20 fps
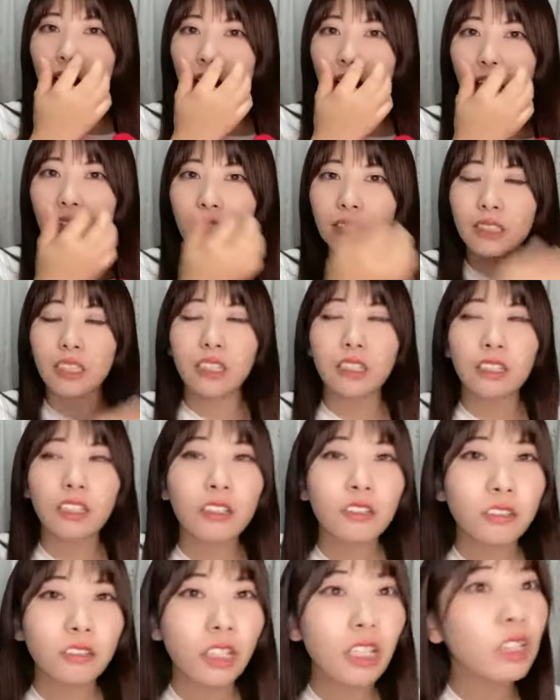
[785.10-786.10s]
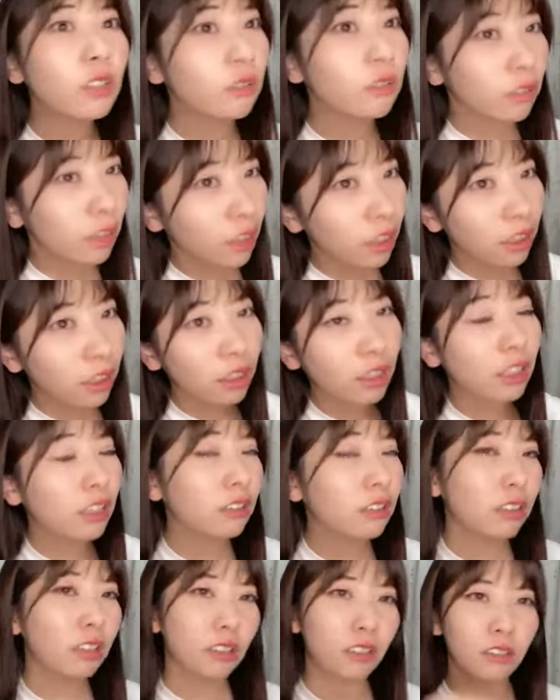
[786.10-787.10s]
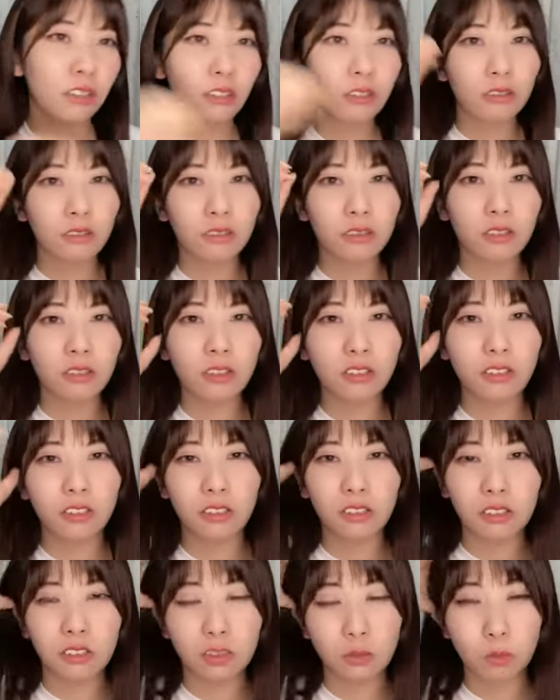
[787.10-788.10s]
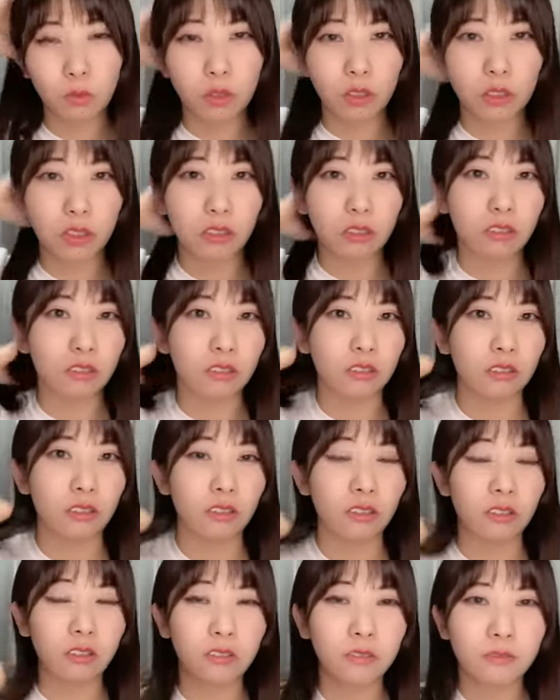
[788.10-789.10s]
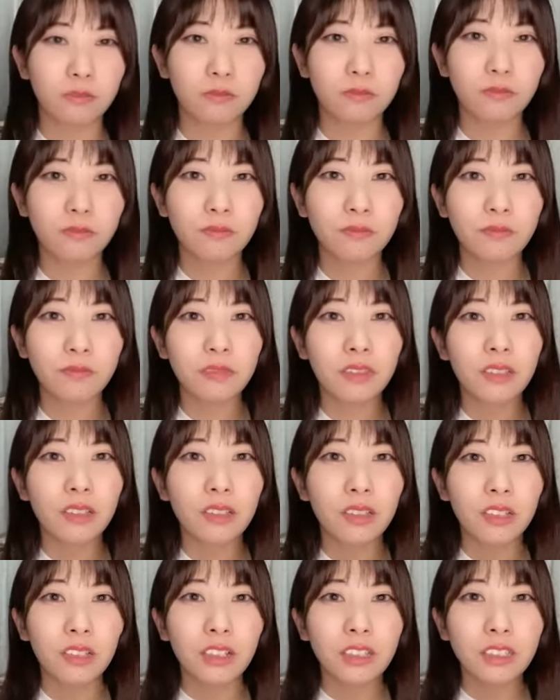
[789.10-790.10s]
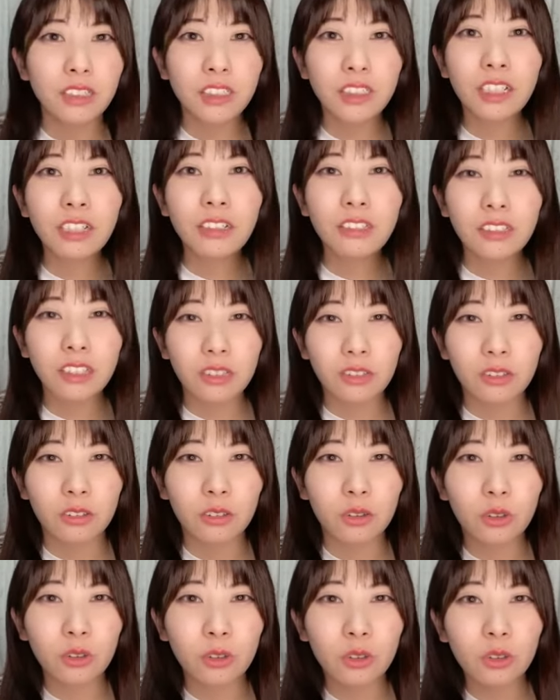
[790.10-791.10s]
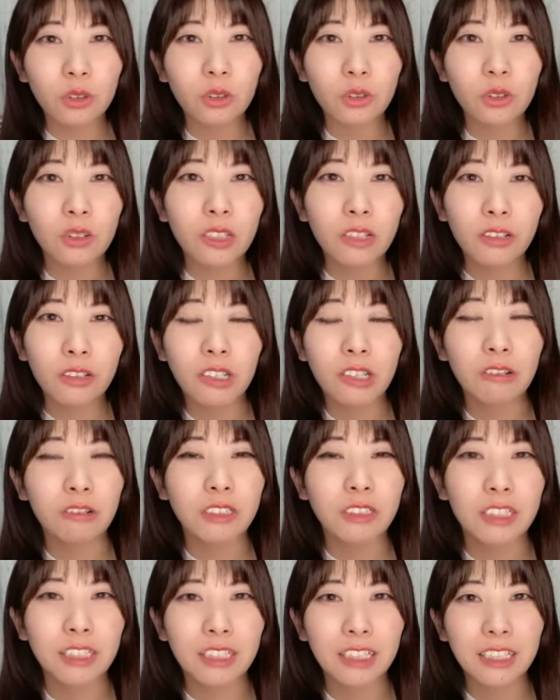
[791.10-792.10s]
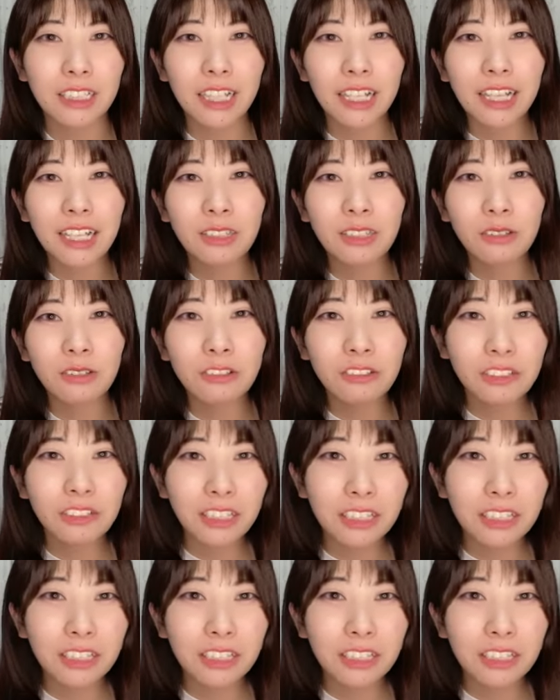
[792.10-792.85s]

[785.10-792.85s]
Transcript: 歯医者行きたくないよねね行きたくない私も行きたくない近くだと東京名古屋大阪いや遠いな